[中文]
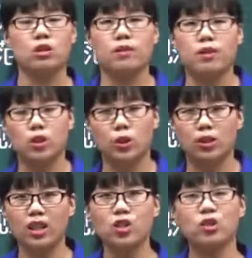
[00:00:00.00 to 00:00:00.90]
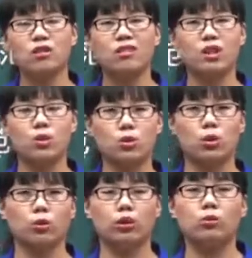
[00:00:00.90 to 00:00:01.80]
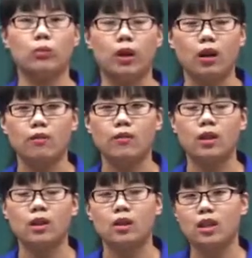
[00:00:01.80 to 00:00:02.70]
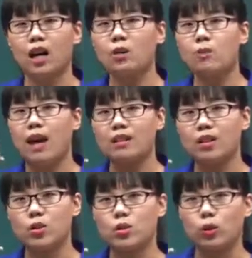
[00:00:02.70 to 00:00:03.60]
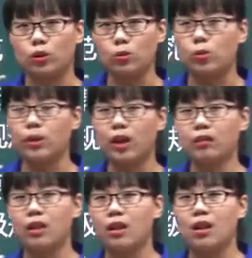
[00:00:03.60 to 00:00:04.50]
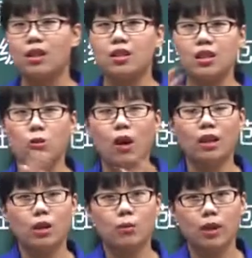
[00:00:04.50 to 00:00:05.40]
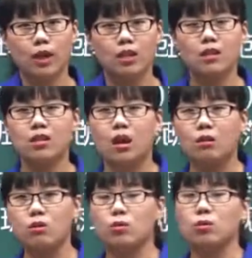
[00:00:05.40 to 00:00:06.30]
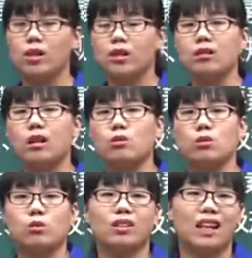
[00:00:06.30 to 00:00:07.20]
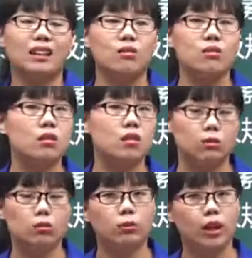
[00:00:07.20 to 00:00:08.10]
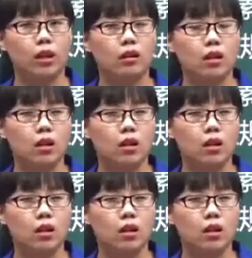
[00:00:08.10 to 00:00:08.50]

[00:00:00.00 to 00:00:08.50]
式：首先制定一个总的目标，然后把这个总的目标呢细化到每一个小组，每一个小组会拿到自己的目标，